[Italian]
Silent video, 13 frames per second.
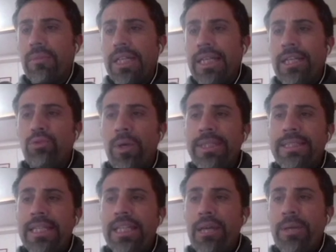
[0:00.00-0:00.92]
nei suoi
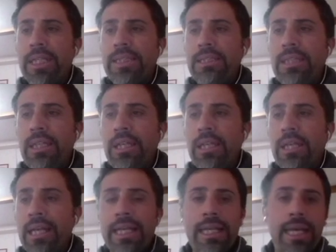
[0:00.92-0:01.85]

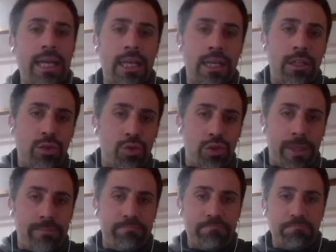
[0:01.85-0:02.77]
insegnamenti rinnega la croce,